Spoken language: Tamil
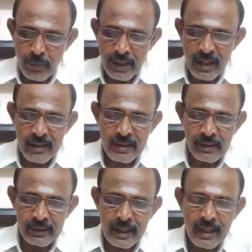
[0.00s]
ரொம்ப நல்லது
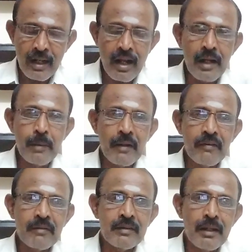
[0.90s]
ஏன்னா ராகு
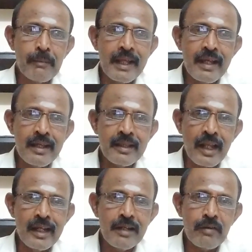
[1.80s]
பகவான் வந்து அப்படியே
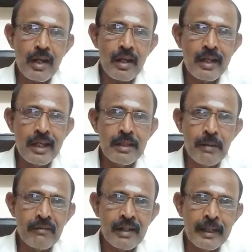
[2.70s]
தள்ளிட்டு வர கேது
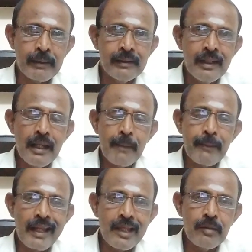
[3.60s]
பகவானை
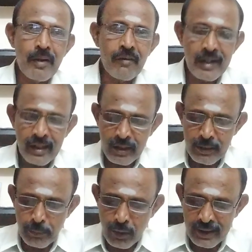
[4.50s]
இப்போ கேது
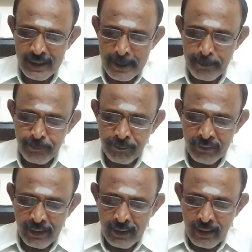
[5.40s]
பகவான்லேருந்து போகிறதில்ல
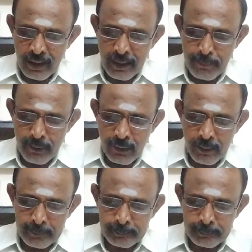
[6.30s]
அப்போது